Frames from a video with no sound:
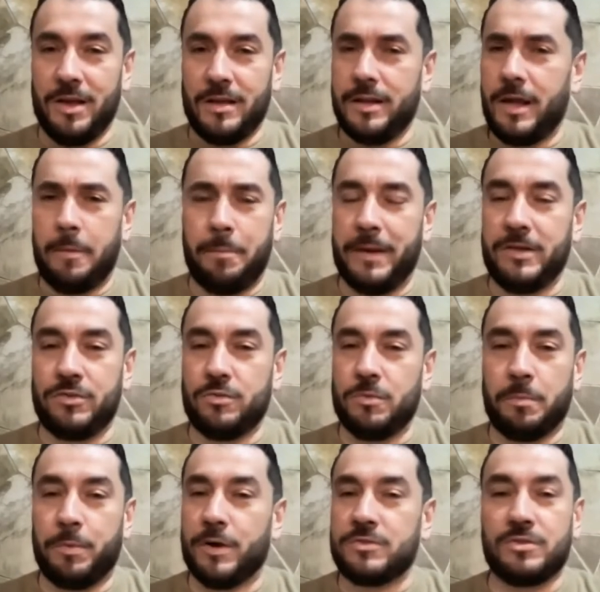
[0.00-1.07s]
De repente, eu
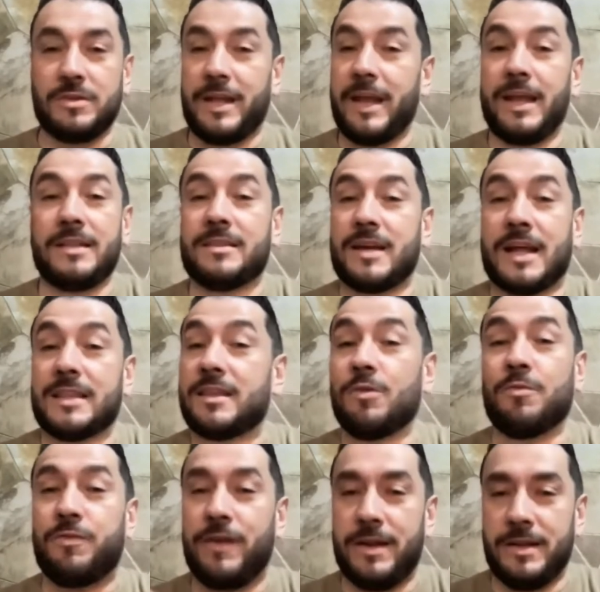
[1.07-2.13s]
não posso nem entrar
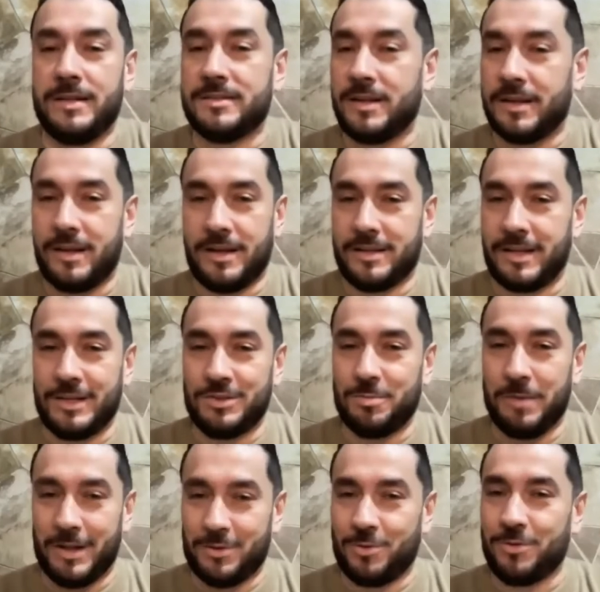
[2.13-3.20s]
tão feliz naquele
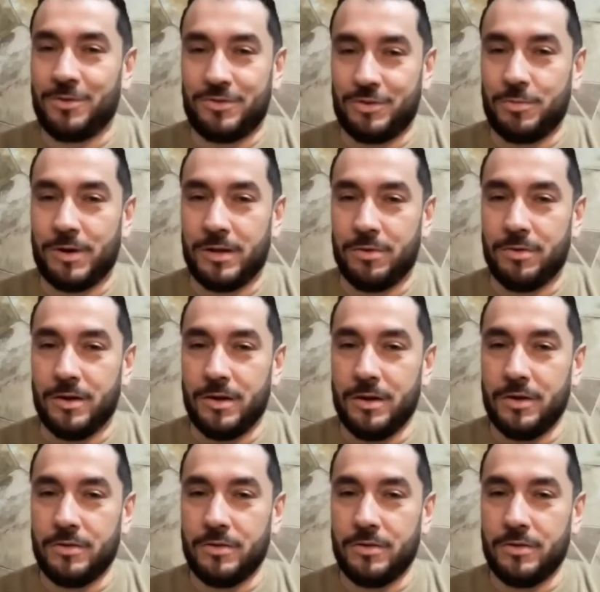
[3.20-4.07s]
atendimento quando eu digo alô.